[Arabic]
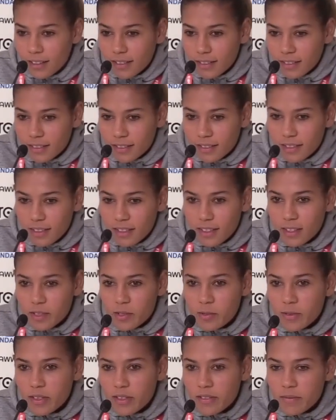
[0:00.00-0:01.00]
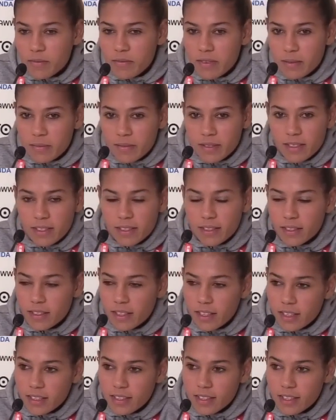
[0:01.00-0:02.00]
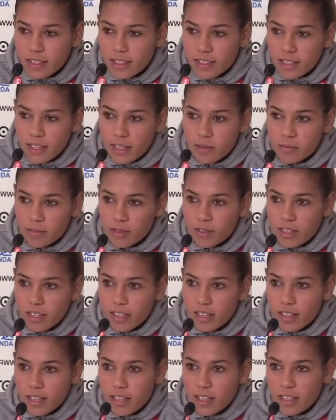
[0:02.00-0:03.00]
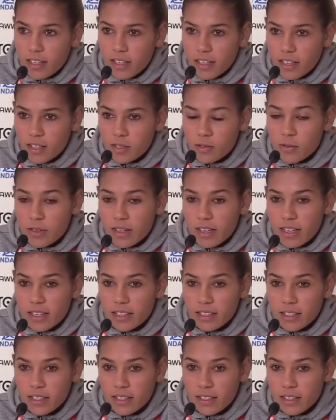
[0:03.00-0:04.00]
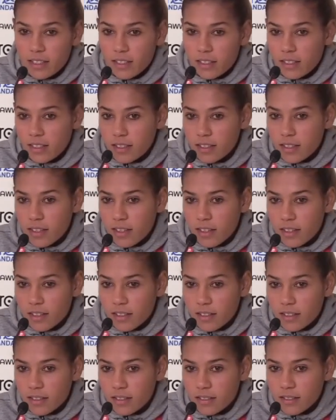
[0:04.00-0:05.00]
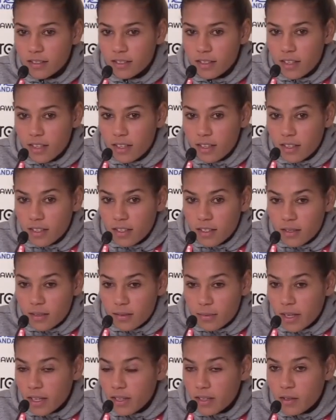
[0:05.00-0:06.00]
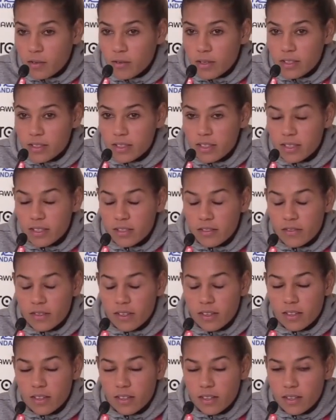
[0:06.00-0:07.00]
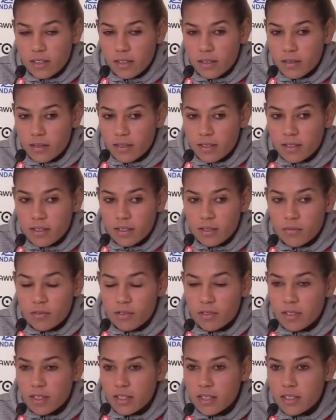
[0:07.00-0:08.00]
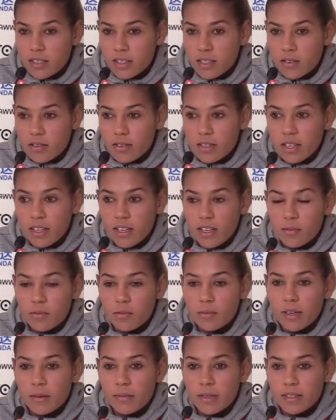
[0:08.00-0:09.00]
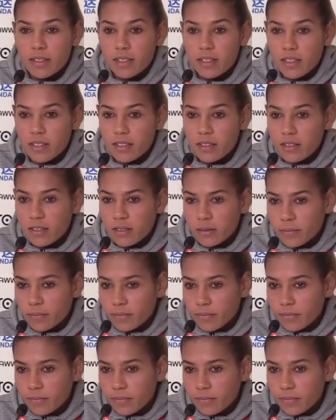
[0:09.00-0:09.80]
أه، الاجواء فيما بيناتنا حنايا الحمد لله اجواء عائليه حنا بحال الخواتات فديما داكشي راه حنا كنلعبوا مع بعضياتنا